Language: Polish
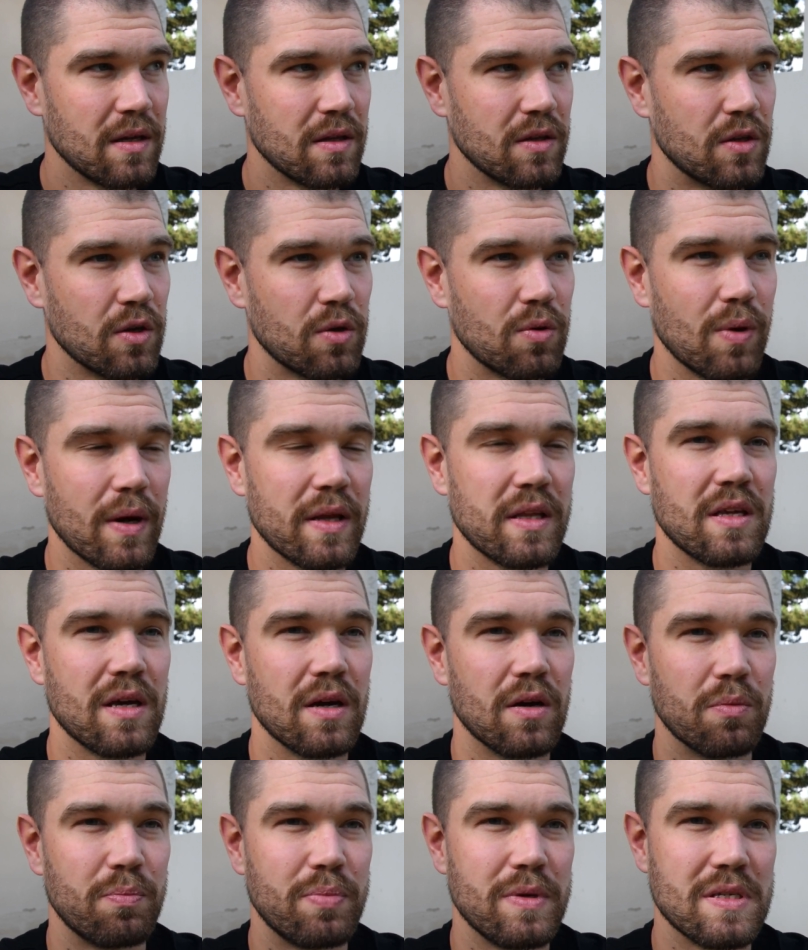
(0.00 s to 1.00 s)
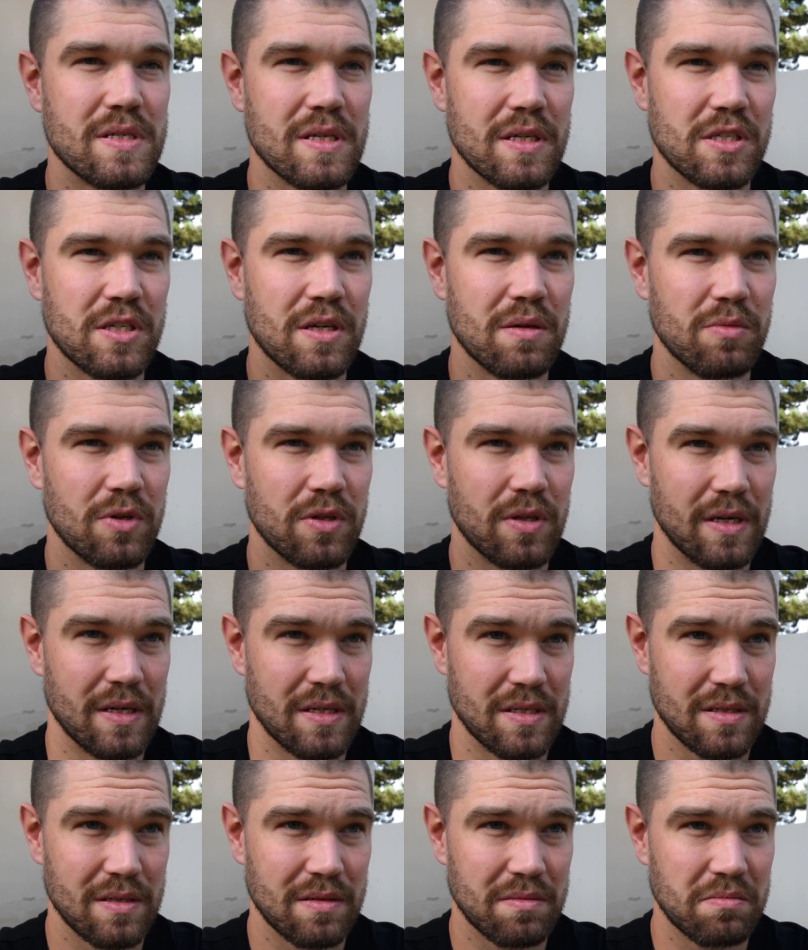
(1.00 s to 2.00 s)
dokładnie opisać, kim on
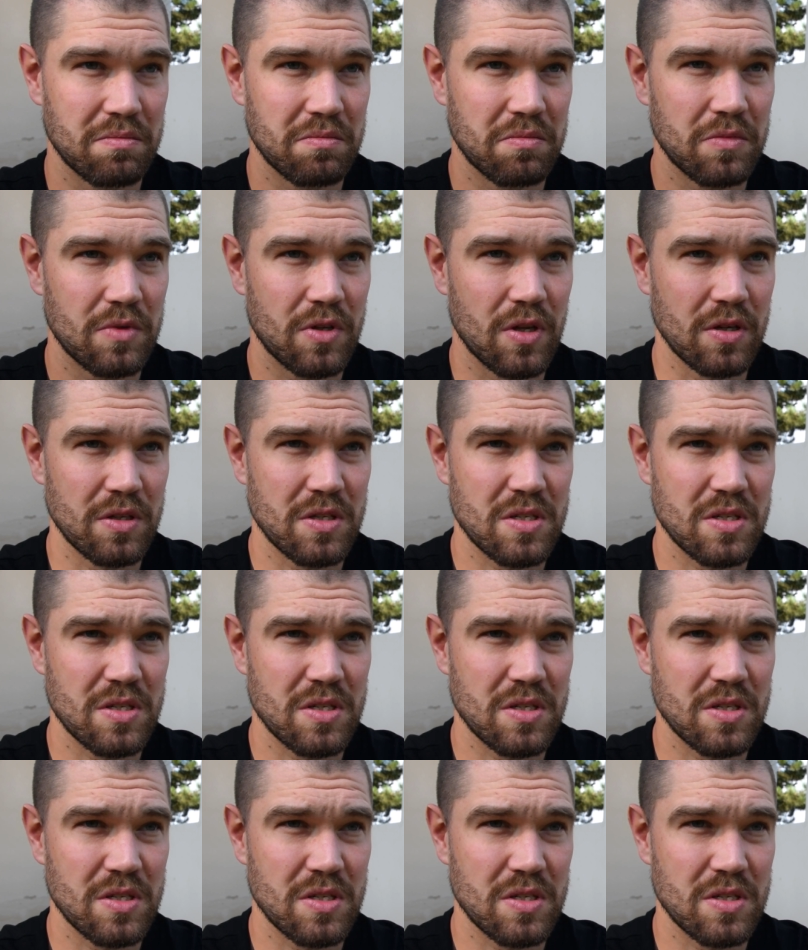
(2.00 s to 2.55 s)
jest to,